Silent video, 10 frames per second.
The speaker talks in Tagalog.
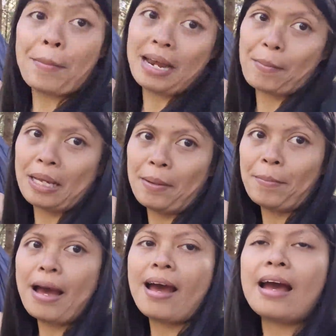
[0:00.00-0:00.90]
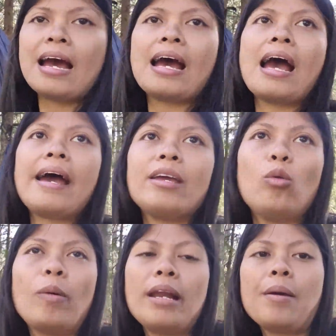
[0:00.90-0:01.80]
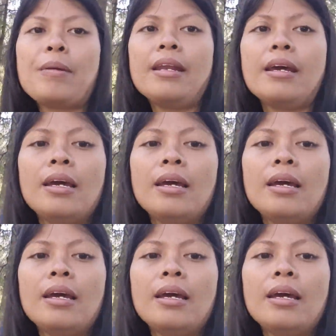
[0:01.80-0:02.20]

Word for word: malamig pa. Ayaw pa namin.